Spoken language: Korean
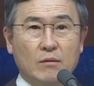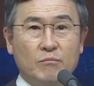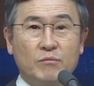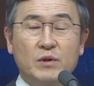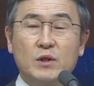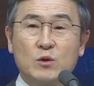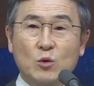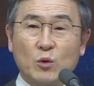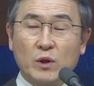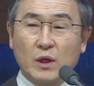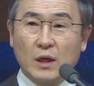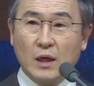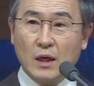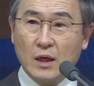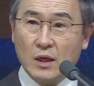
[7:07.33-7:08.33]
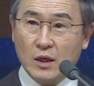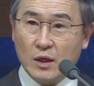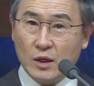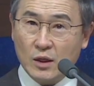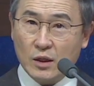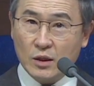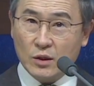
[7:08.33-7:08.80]
비 소리가
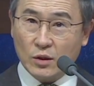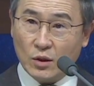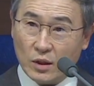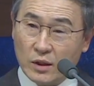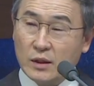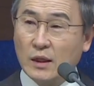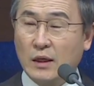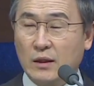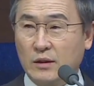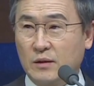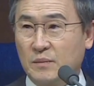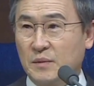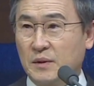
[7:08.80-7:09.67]
들린다는 겁니다.